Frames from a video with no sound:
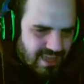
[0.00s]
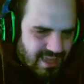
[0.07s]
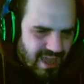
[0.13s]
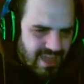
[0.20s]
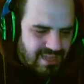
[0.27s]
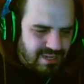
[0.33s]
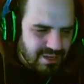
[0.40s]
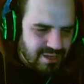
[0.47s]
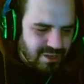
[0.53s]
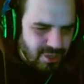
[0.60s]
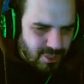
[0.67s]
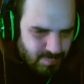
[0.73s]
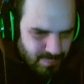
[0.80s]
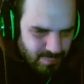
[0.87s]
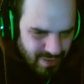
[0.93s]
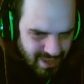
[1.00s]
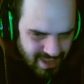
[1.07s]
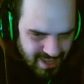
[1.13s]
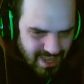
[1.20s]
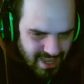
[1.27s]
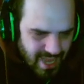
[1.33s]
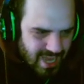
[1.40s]
Hay
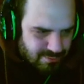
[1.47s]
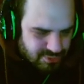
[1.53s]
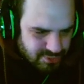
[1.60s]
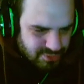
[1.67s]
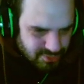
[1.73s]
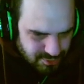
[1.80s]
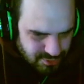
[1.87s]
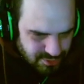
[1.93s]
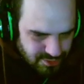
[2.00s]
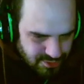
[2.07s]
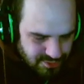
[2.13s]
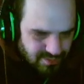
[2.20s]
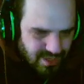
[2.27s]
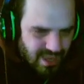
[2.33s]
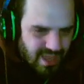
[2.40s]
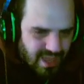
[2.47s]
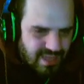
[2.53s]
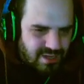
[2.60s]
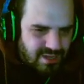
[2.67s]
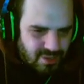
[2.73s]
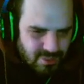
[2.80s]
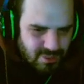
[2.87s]
roleplay absurdo, hay
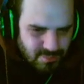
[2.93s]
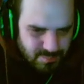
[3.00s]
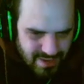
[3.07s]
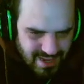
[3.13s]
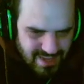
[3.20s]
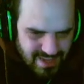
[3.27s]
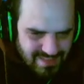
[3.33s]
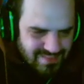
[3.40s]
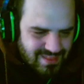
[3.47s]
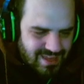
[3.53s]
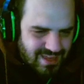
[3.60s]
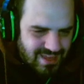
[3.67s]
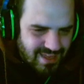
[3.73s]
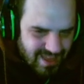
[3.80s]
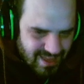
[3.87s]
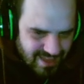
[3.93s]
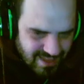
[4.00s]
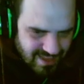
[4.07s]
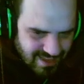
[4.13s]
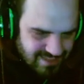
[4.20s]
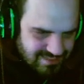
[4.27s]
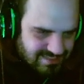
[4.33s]
roleplay de
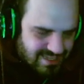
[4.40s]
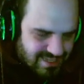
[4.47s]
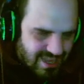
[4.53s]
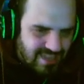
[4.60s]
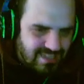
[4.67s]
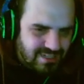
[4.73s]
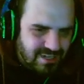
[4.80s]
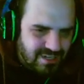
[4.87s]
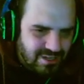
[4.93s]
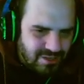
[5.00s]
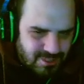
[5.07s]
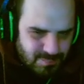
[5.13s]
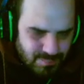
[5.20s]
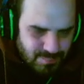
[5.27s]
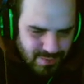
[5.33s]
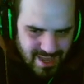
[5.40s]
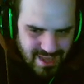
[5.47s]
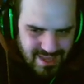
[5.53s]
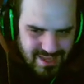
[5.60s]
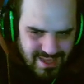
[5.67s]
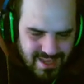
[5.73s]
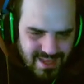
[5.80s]
jajas, hay
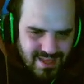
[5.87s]
roleplay